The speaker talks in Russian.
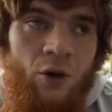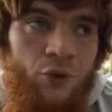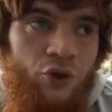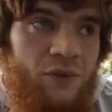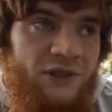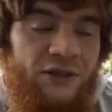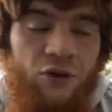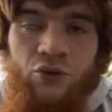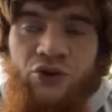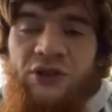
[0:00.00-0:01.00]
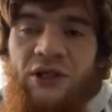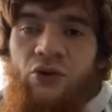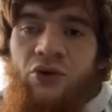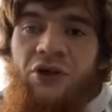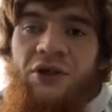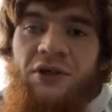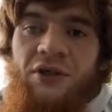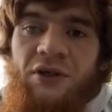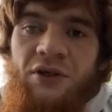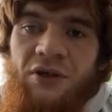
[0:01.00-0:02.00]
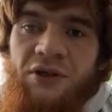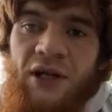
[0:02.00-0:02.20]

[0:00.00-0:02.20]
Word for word: И потом я столкнулся на турнире э,